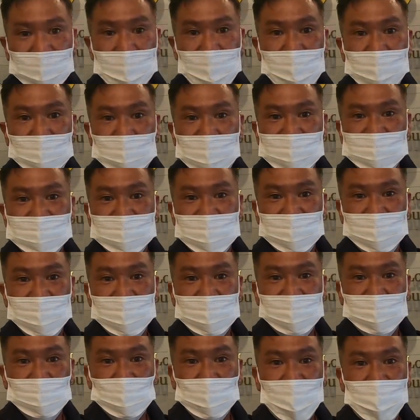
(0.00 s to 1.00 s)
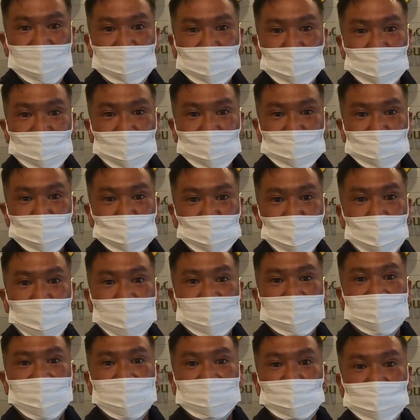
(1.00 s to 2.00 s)
えー、免税店での買い物もちょっと終
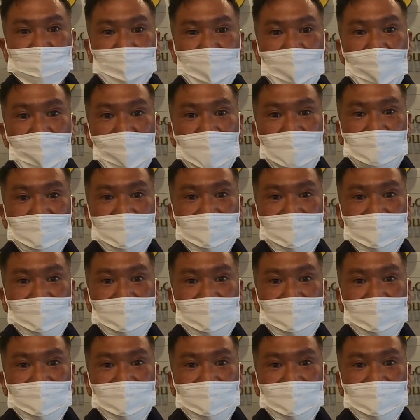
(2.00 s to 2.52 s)
わったので、